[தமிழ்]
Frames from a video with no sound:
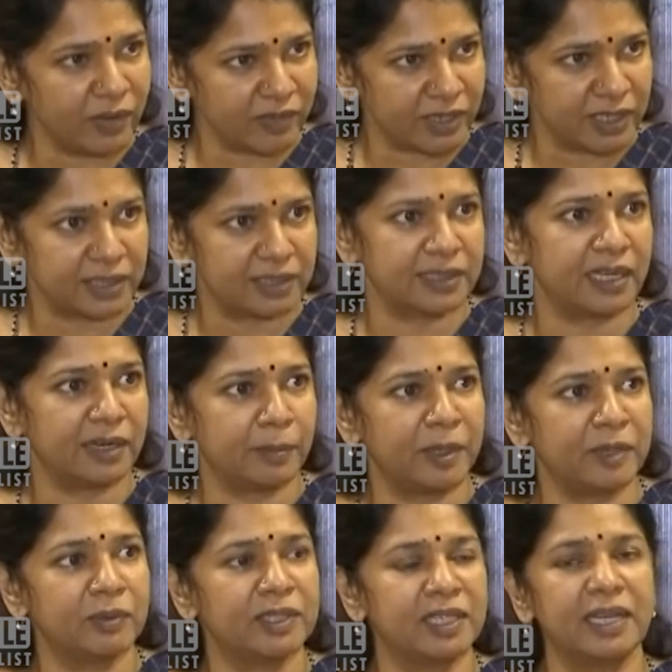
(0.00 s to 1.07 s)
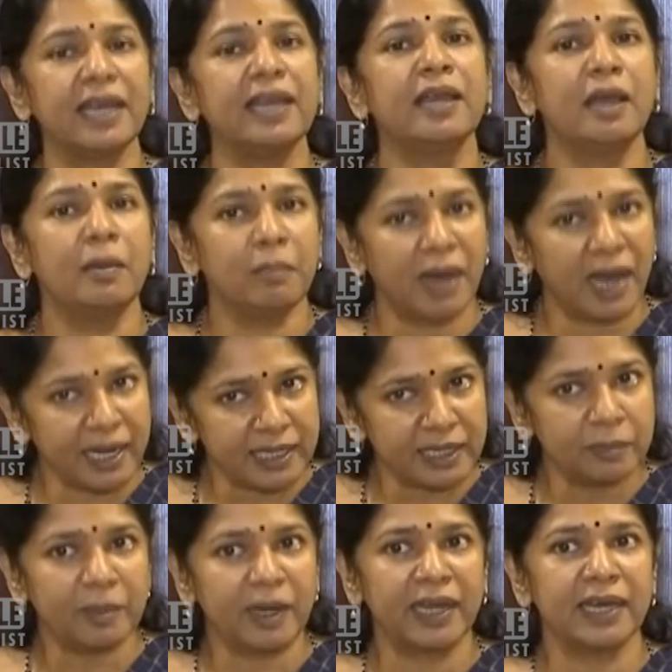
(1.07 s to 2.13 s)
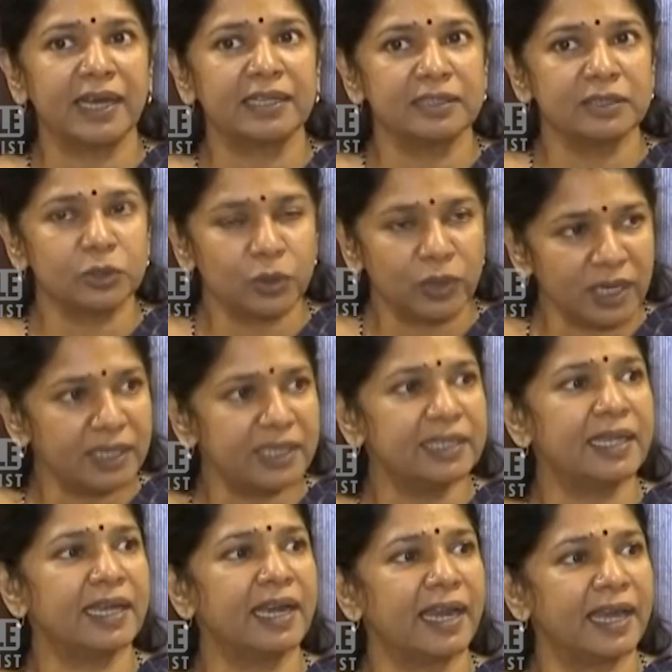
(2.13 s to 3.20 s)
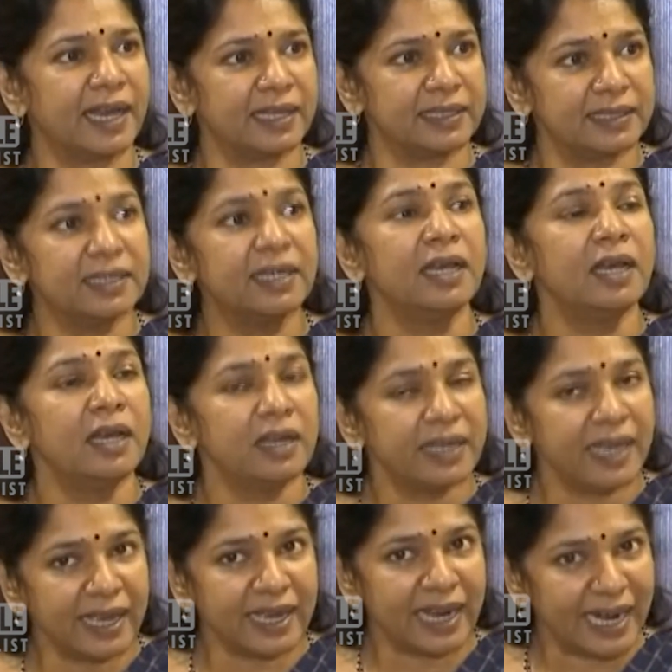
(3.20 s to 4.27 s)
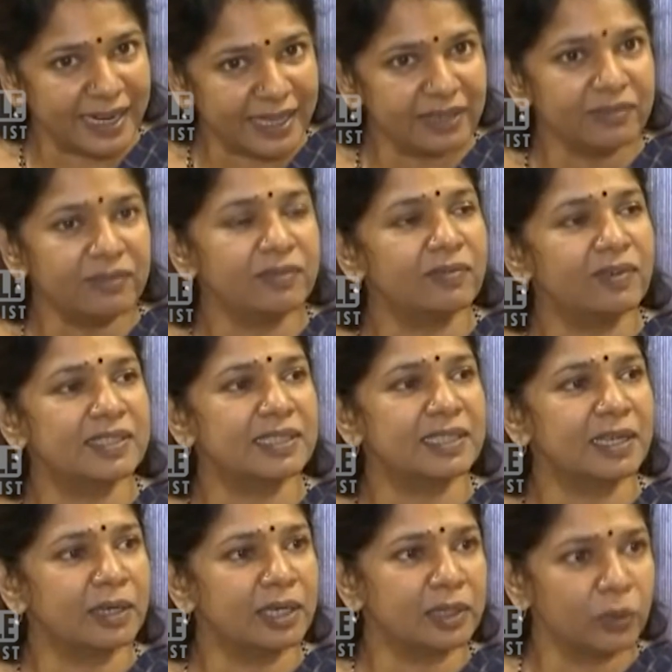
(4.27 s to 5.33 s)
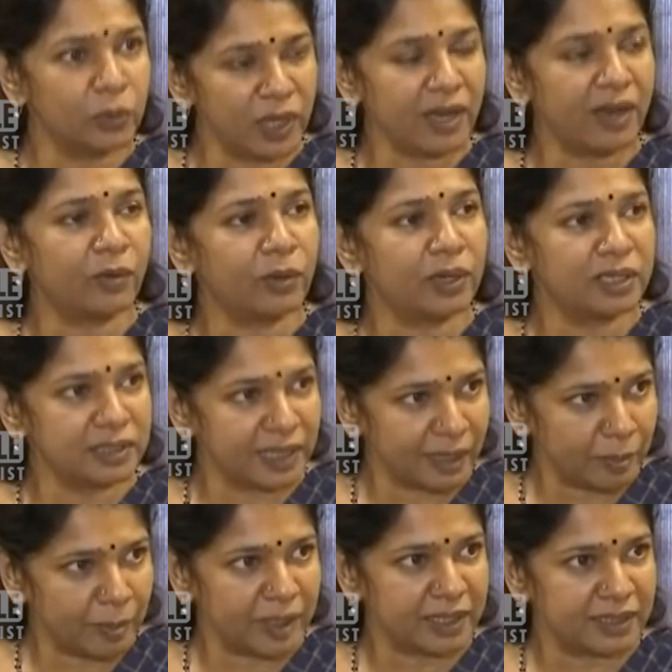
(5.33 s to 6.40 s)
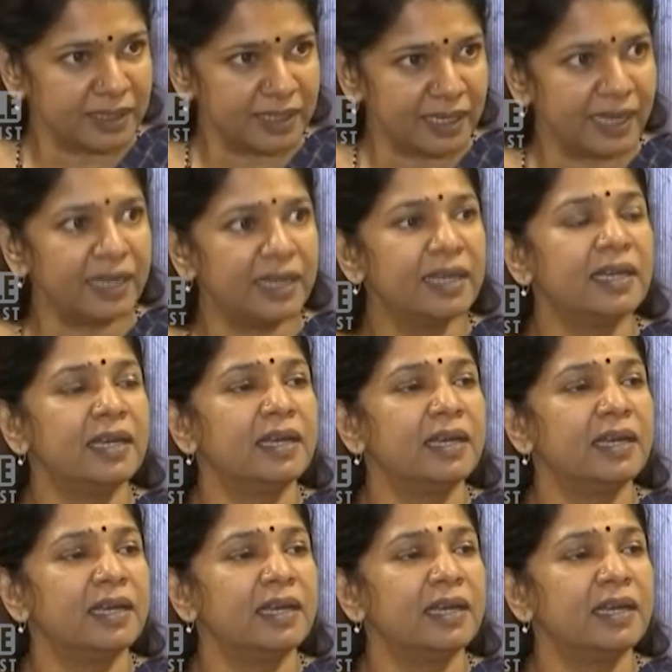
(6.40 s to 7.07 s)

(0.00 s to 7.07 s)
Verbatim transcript: கூட அவர்களுக்கு தரப்படுவதில்லை மானியம் கிடையாது சுழல் நிதி கிடையாது ஏன் கடன் வசதிகள் கூட அவங்களுக்கு தரப்படுறதில்லை